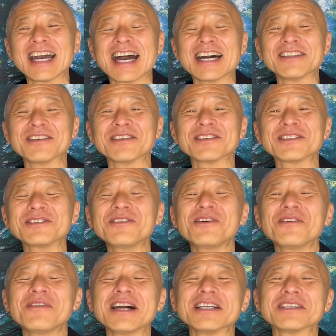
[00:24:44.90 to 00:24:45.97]
あの、
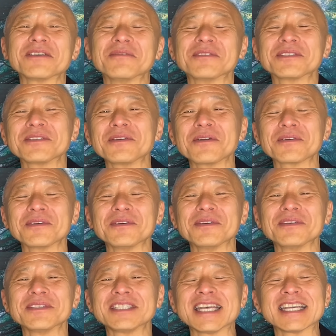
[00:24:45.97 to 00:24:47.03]
スローバージョンもすご
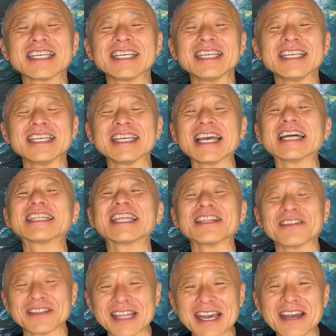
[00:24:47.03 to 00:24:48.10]
く素敵やった
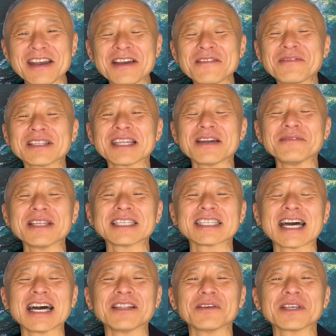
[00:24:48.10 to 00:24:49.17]
ので、また皆
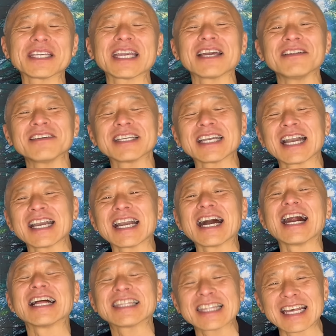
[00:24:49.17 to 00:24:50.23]
さん、あの、聴ける機会
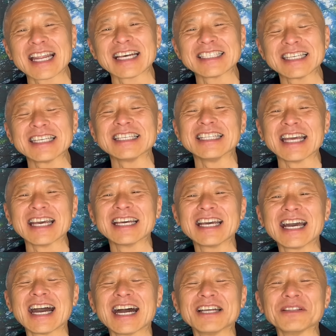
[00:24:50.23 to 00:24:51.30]
があったら、ぜひね、
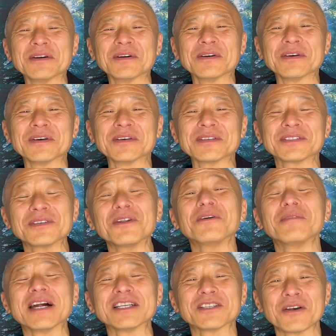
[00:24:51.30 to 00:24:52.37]
あの、
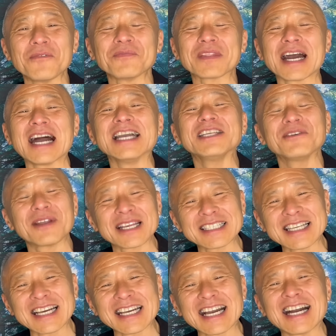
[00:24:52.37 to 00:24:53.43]
スローバージョン、アイドラ
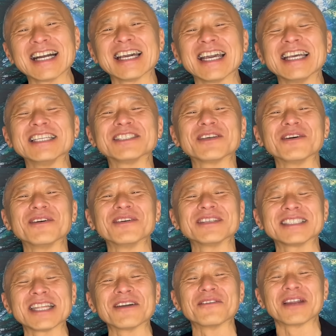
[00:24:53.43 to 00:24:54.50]
さんが演奏
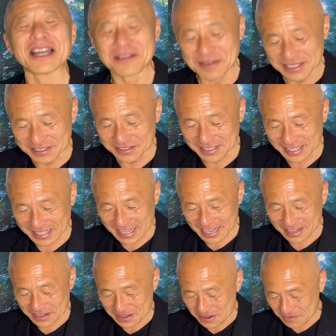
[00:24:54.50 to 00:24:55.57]
しておられますので
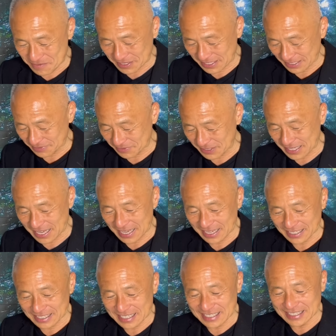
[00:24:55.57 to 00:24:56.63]
ね、また見て、
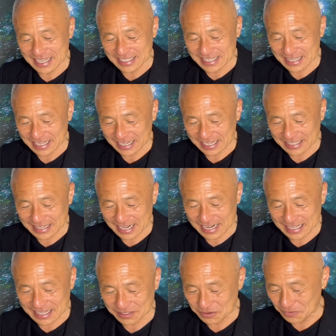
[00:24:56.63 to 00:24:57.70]
聴いていただけた
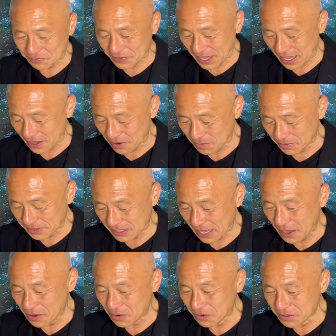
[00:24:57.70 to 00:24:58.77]
らなと思っ
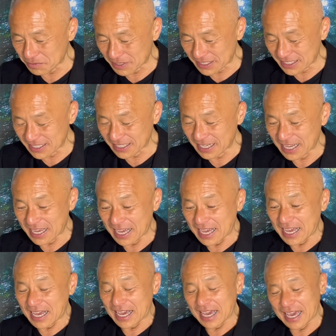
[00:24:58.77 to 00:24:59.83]
ております。
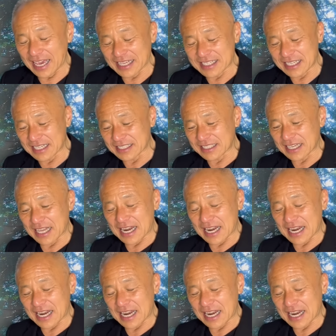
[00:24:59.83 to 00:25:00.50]
えー、いちがつか